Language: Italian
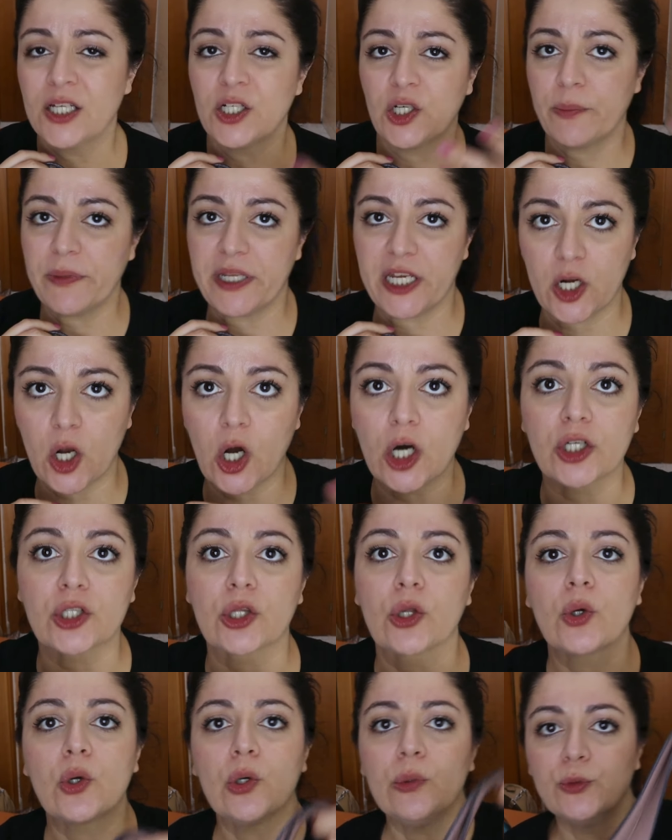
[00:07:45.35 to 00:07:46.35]
non mi
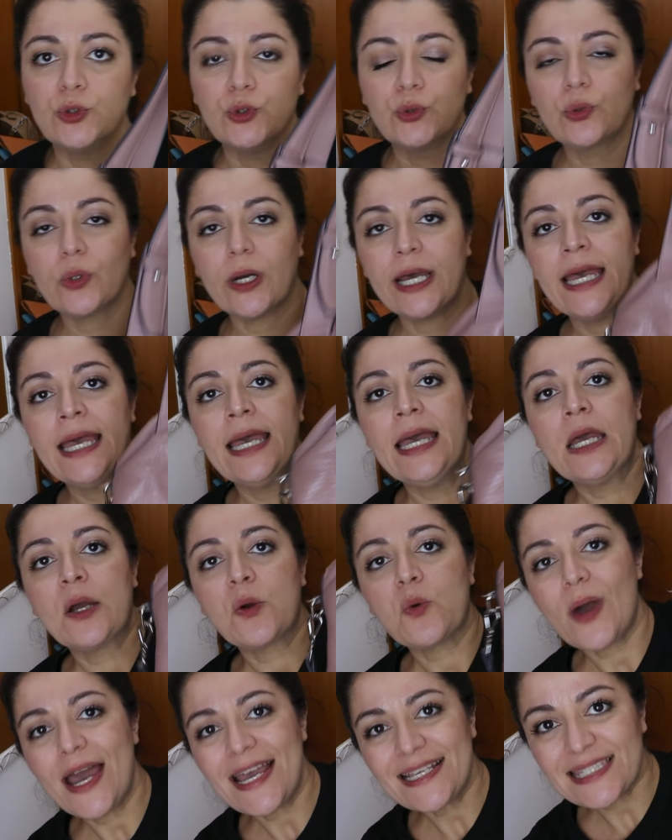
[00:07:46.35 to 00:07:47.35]
ricordo comunque
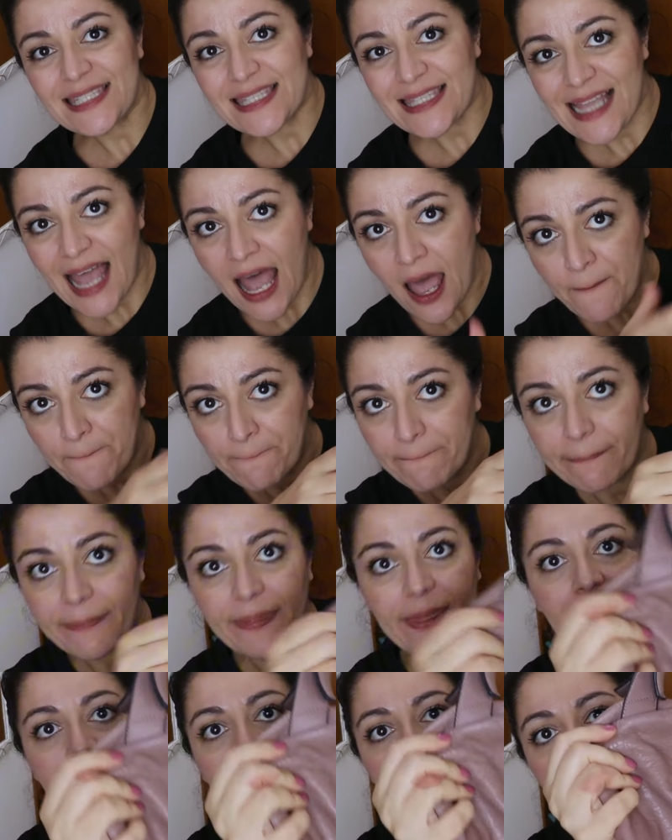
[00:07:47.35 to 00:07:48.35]
questa
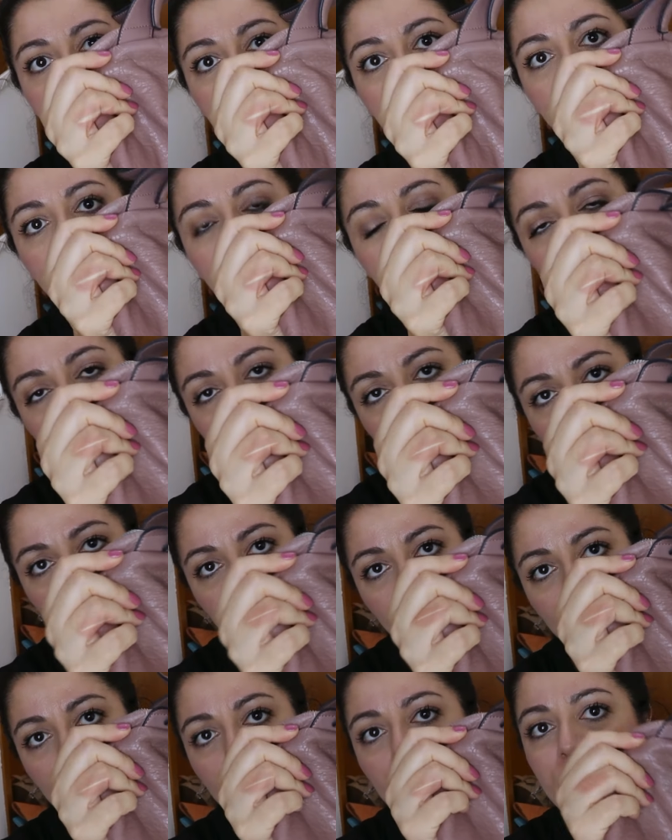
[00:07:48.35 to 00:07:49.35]
è
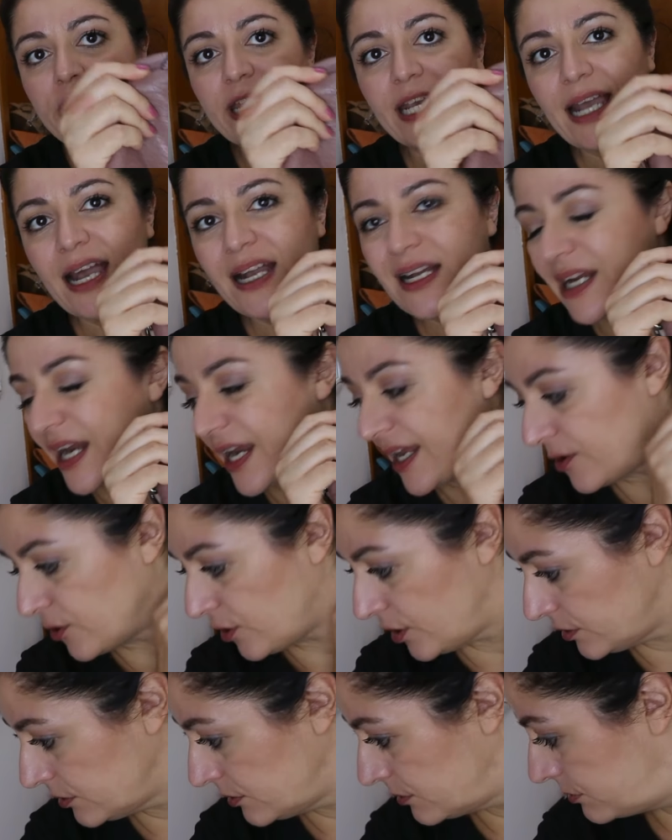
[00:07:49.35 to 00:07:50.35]
l'unica
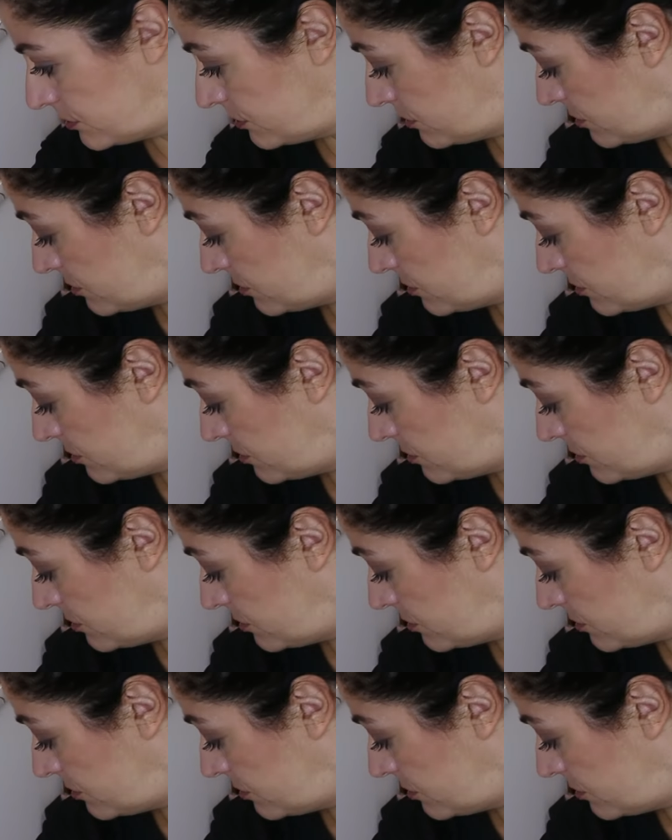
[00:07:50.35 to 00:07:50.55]
credo